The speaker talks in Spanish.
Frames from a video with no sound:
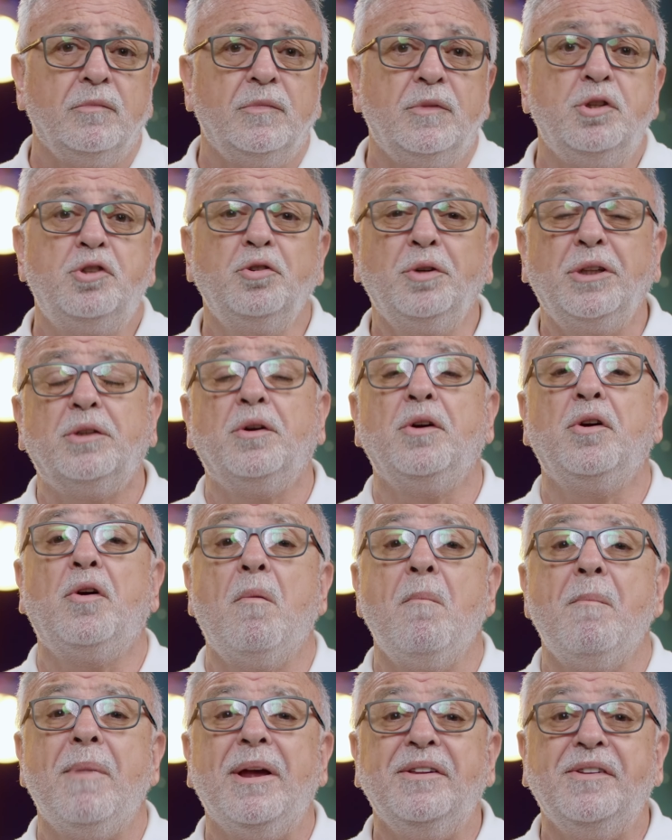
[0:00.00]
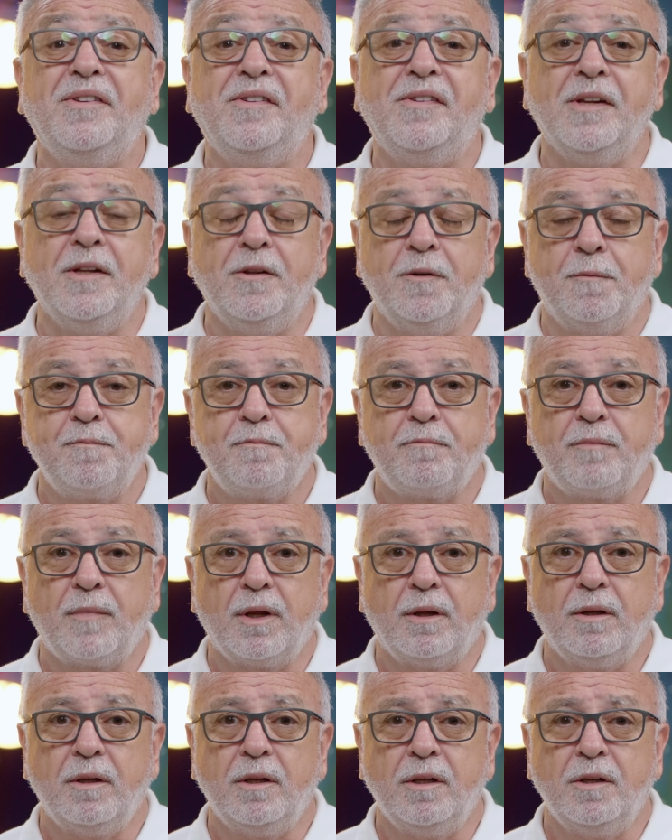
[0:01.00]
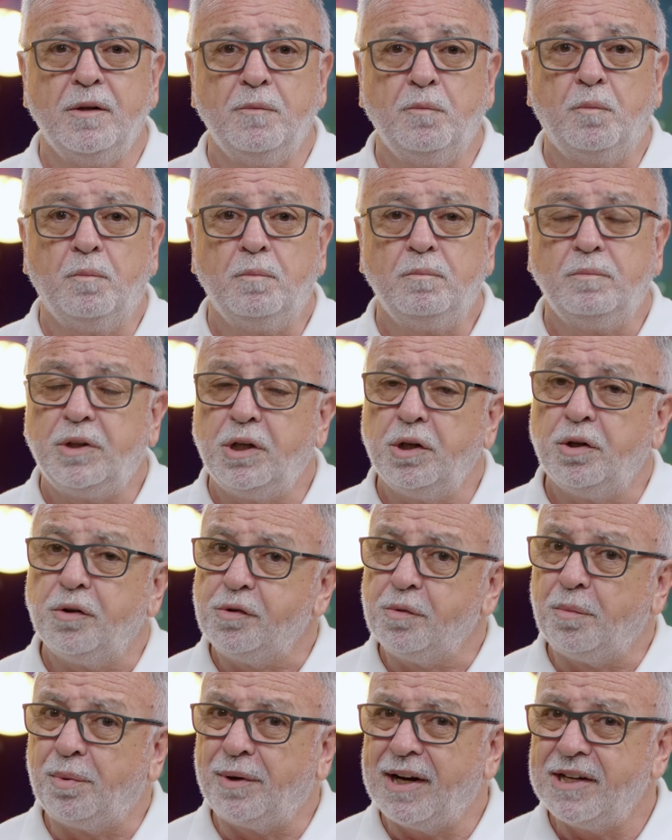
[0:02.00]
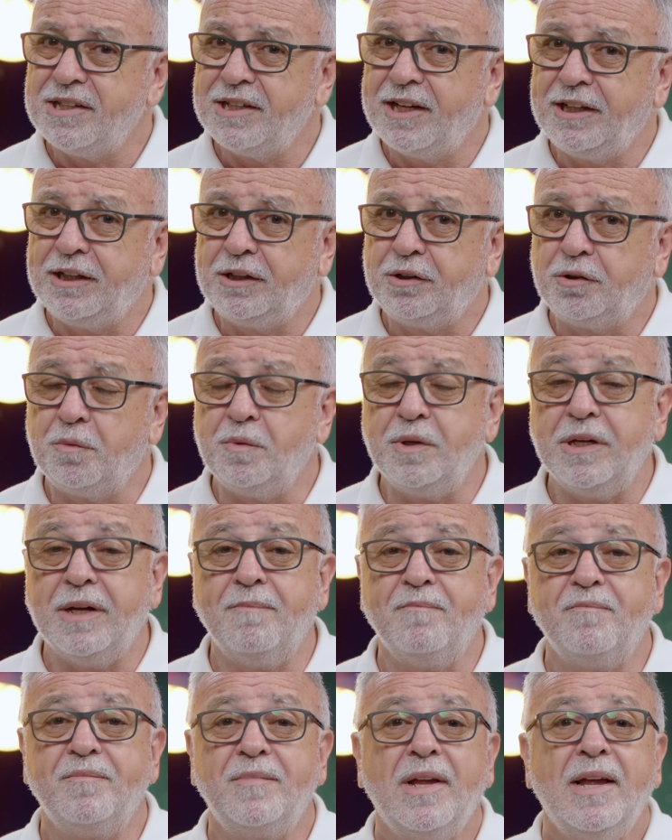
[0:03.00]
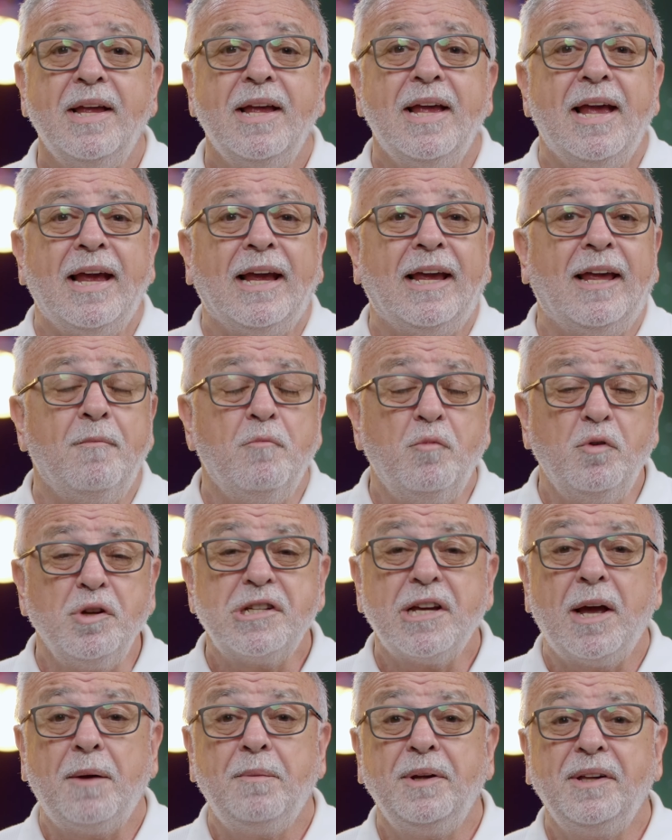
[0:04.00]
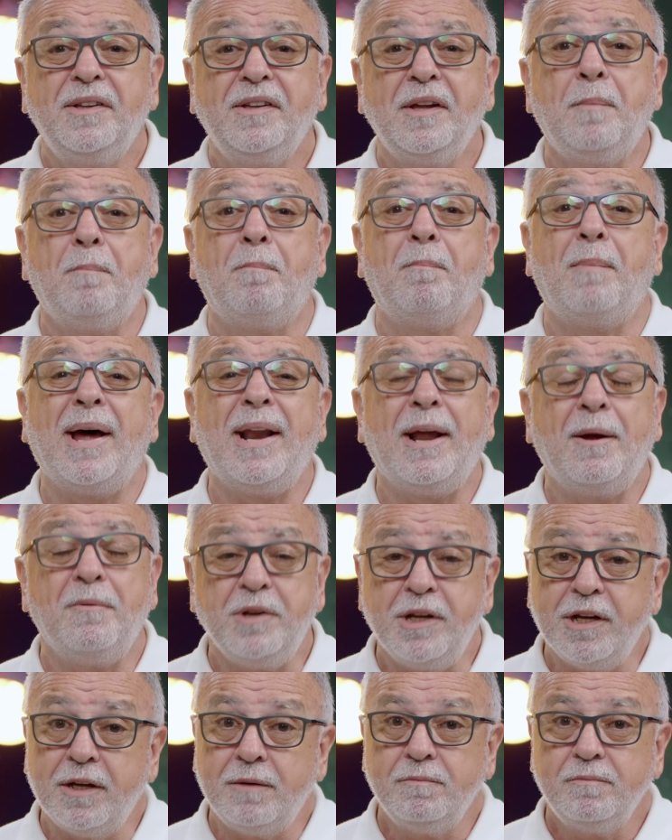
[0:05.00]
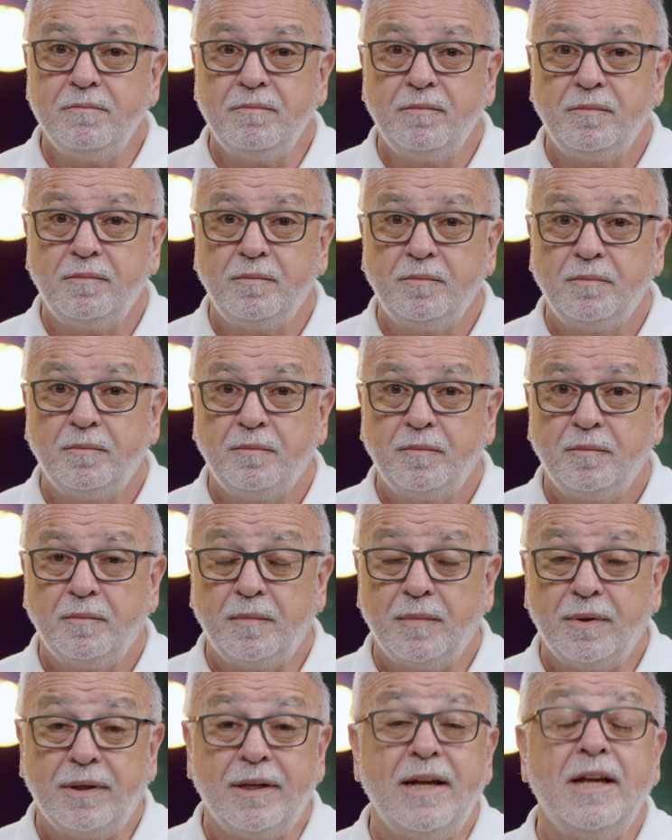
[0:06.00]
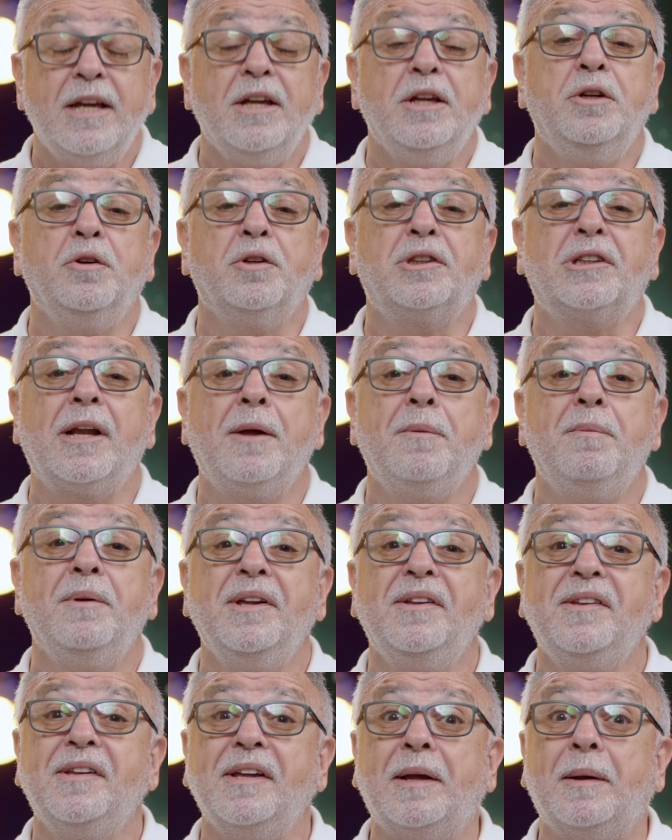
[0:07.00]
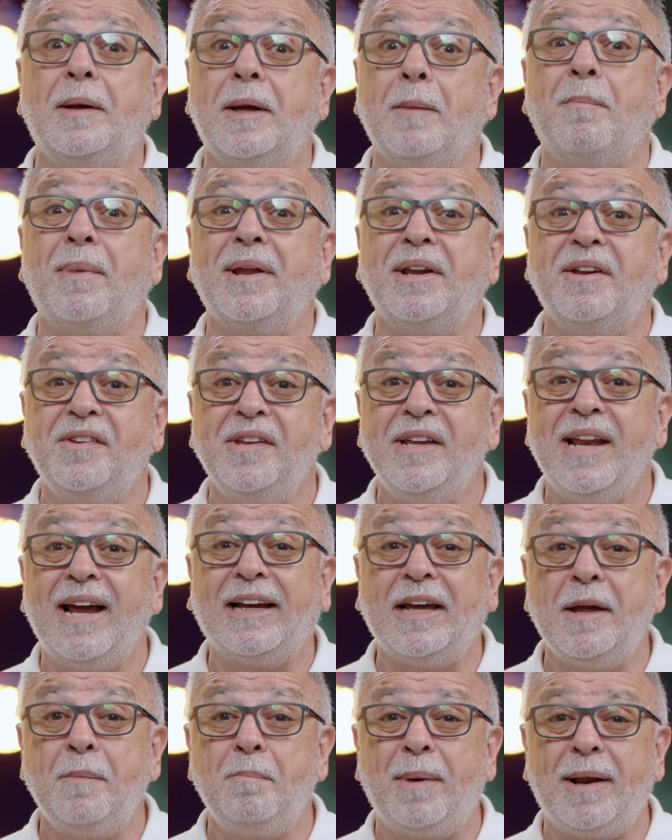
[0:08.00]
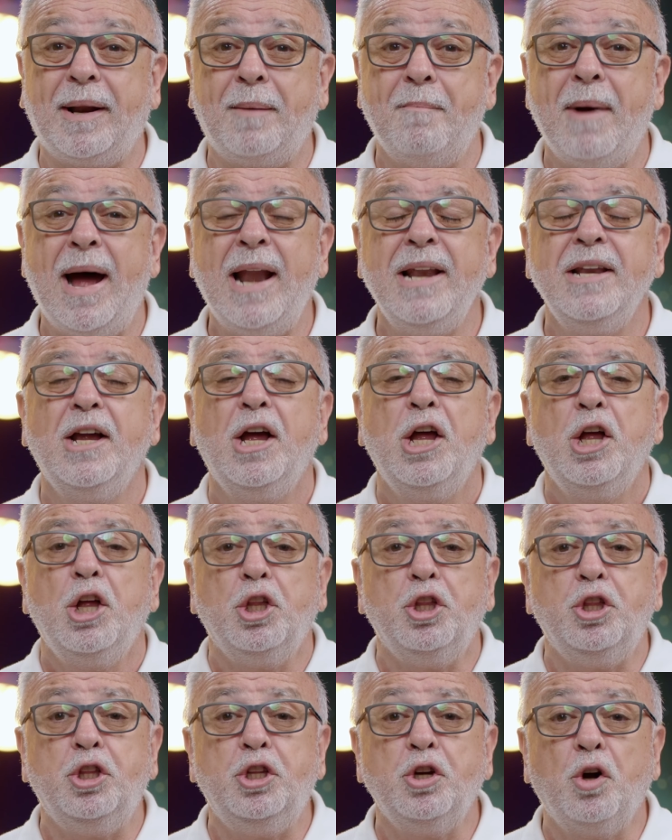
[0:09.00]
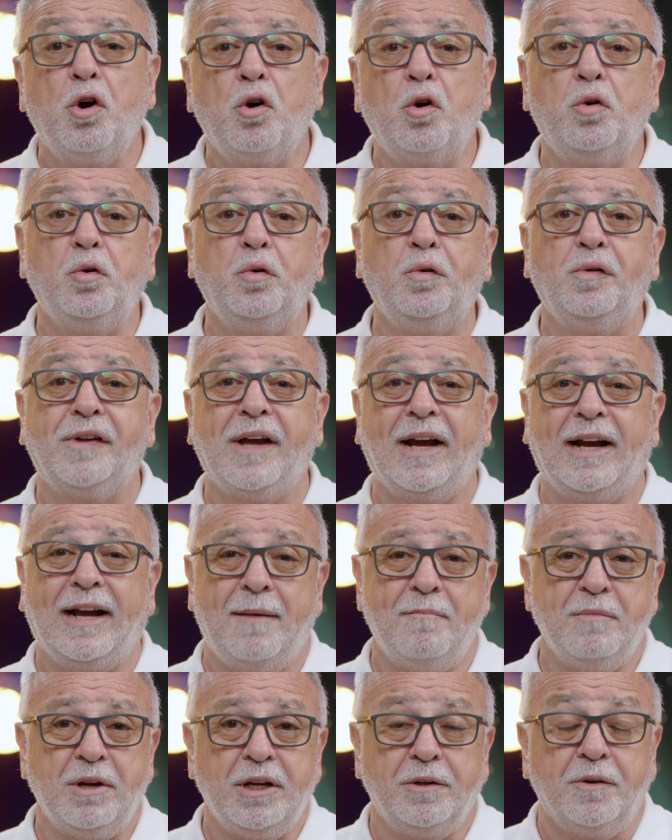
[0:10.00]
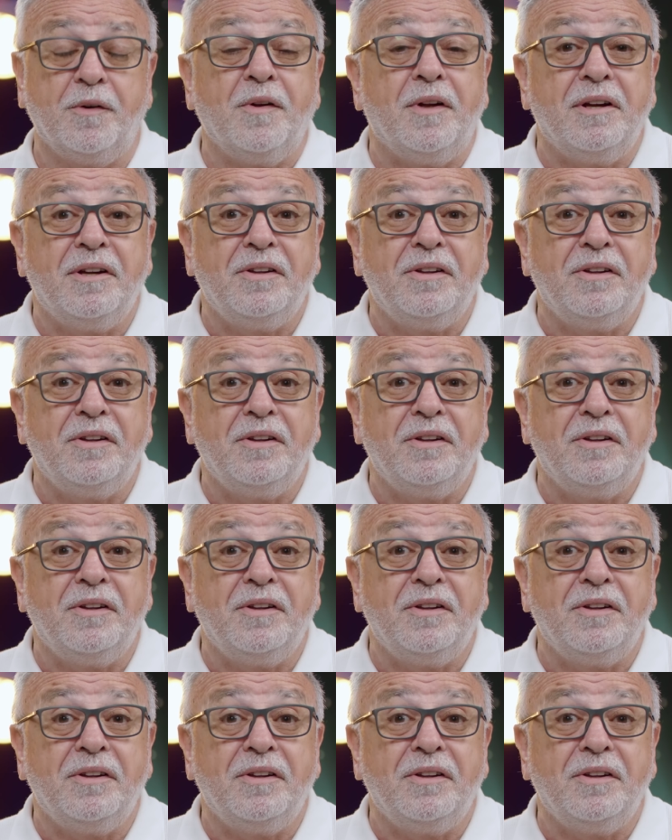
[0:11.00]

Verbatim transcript: Yo estoy convencido y quiero subrayar esto bien, que muchas veces para bien y otras veces que pareciera que es para mal, Dios cruza caminos.